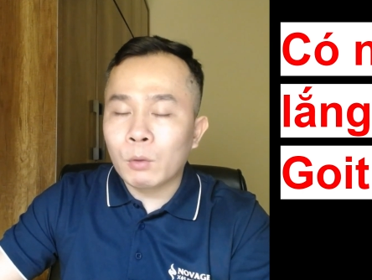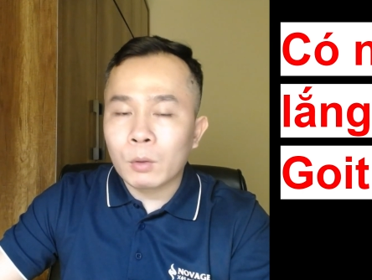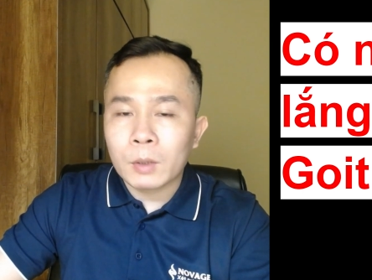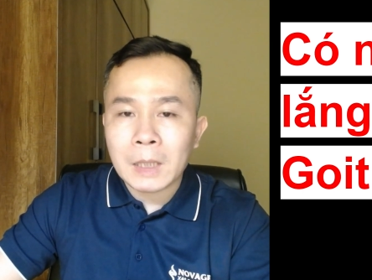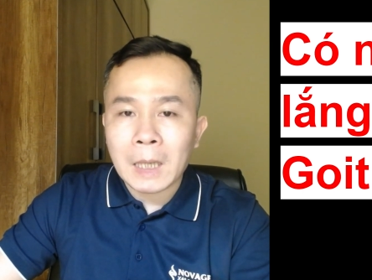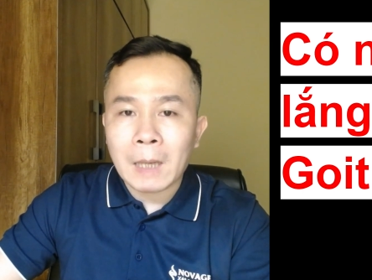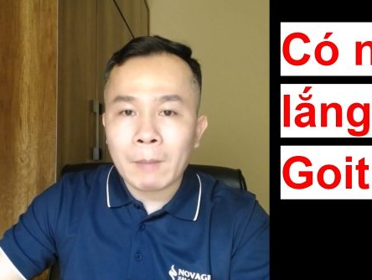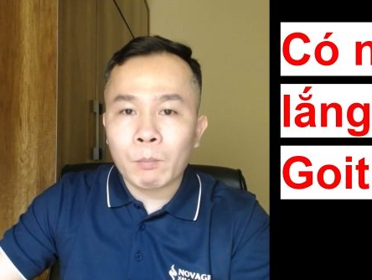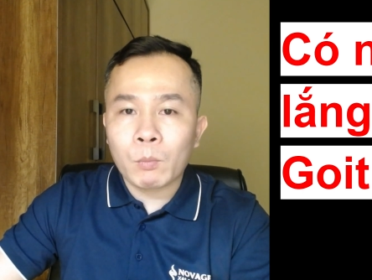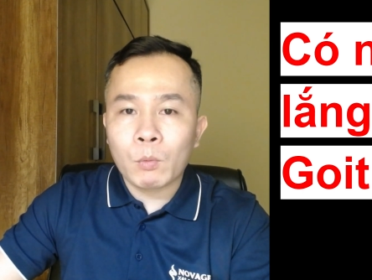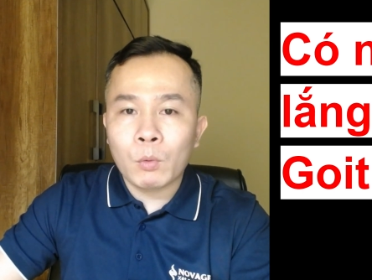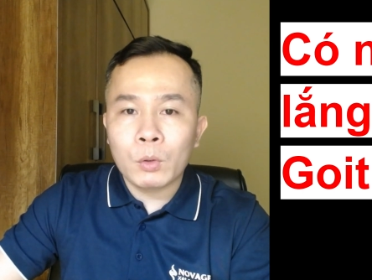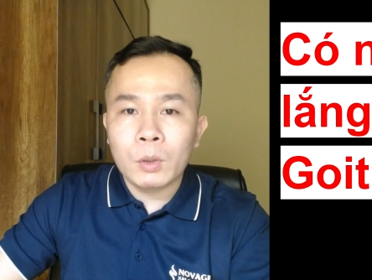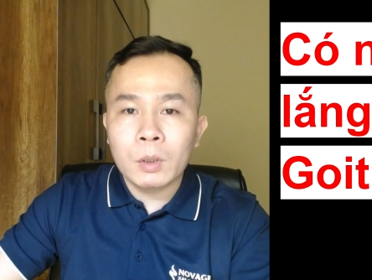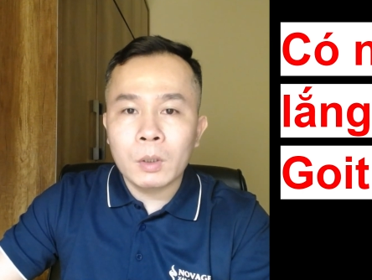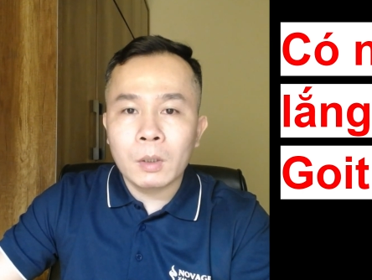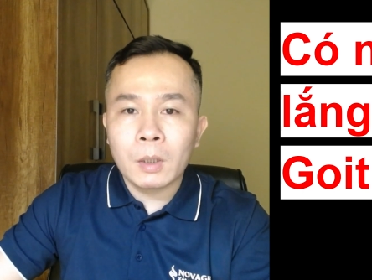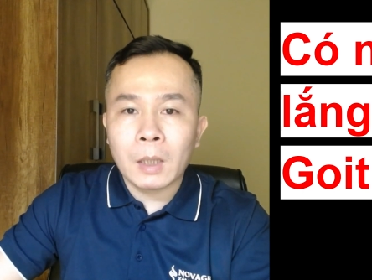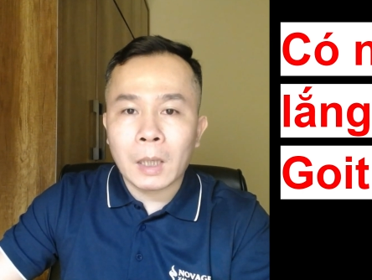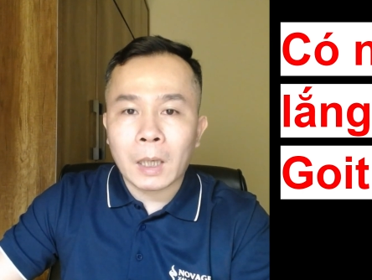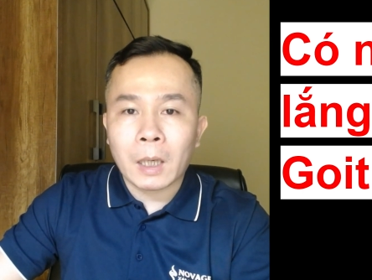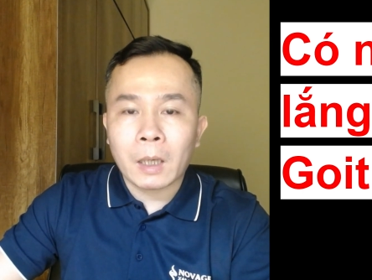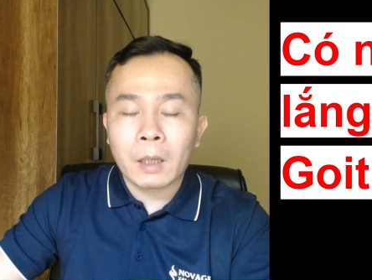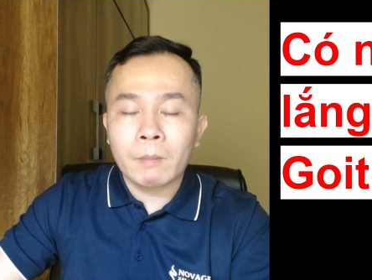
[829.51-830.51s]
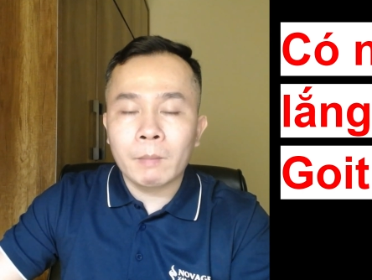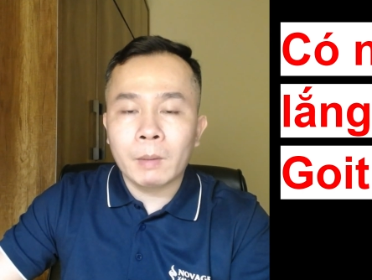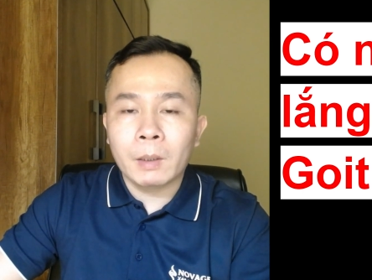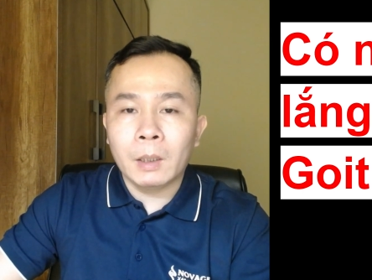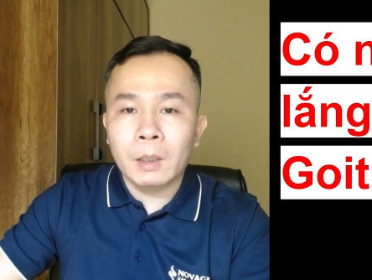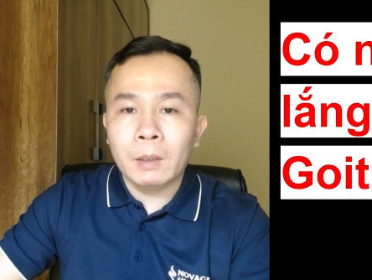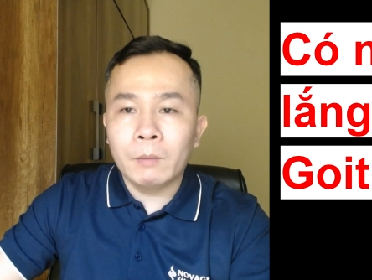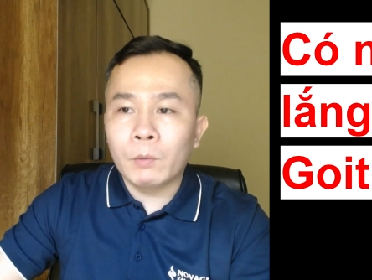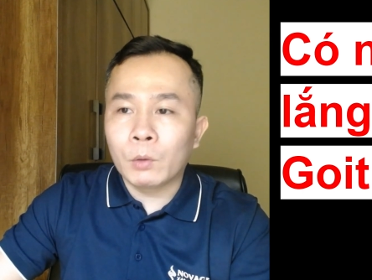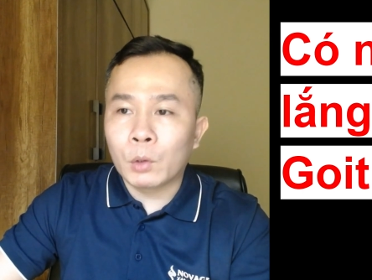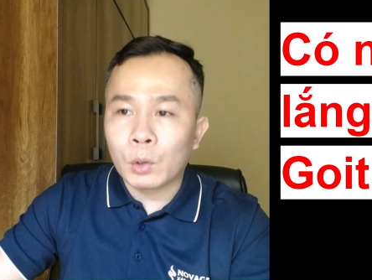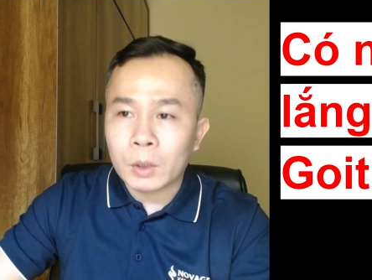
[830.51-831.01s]
tuyến giáp cũng như là các cái bệnh
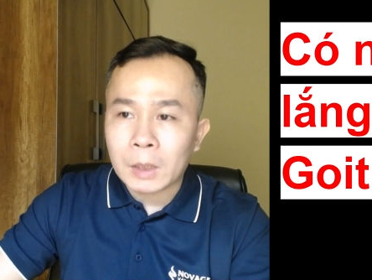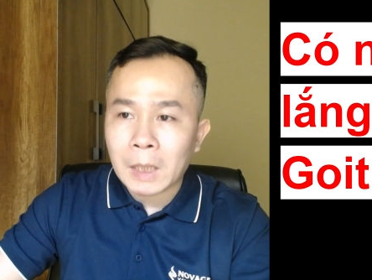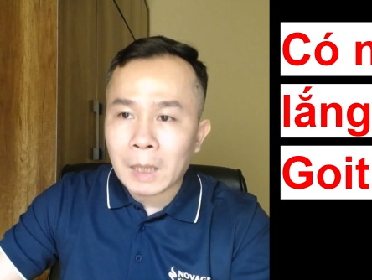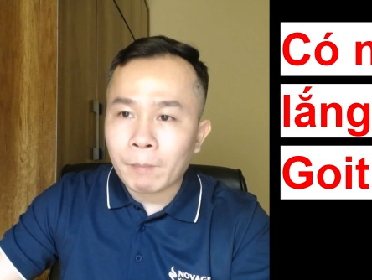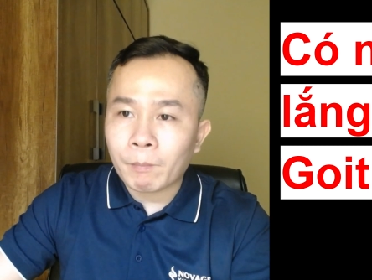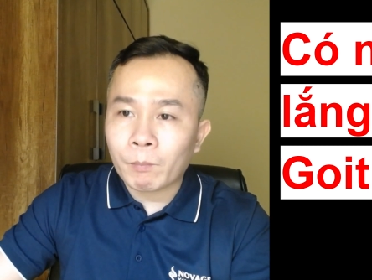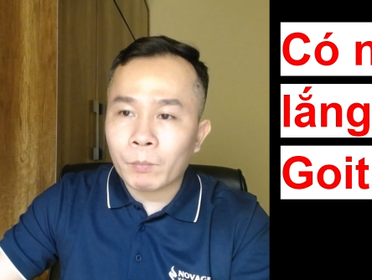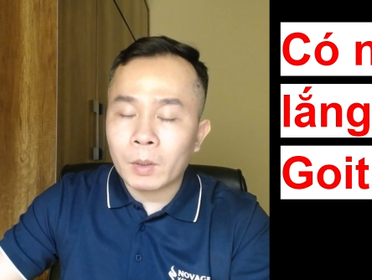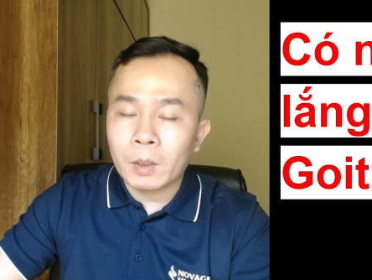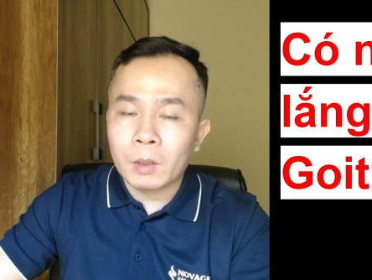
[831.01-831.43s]
lý về tuyến giáp,